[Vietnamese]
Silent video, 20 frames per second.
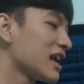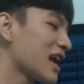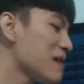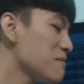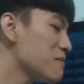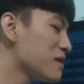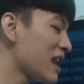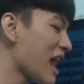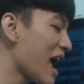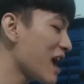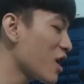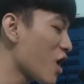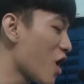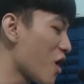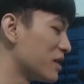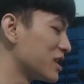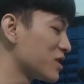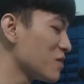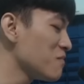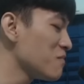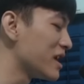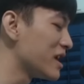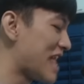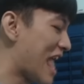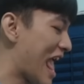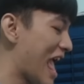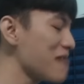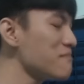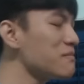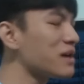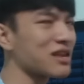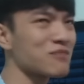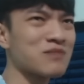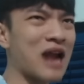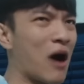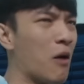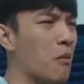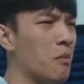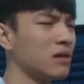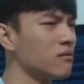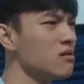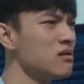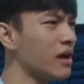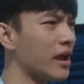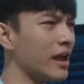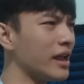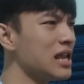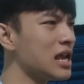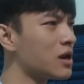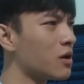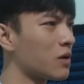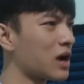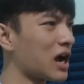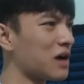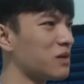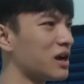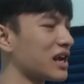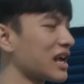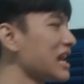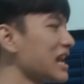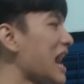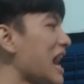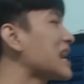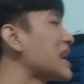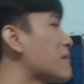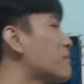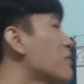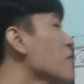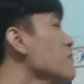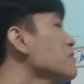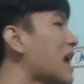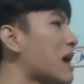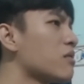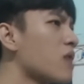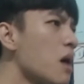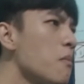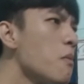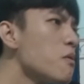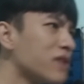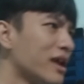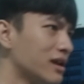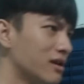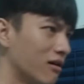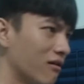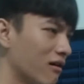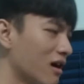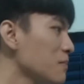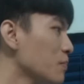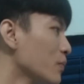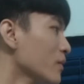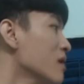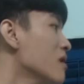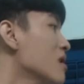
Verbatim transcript: cái mình đang ngồi mình chuẩn bị vẽ mà trong đầu mình cứ nghĩ gì đâu không rồi. Cái lát 5 phút sau rớt bút chì nữa.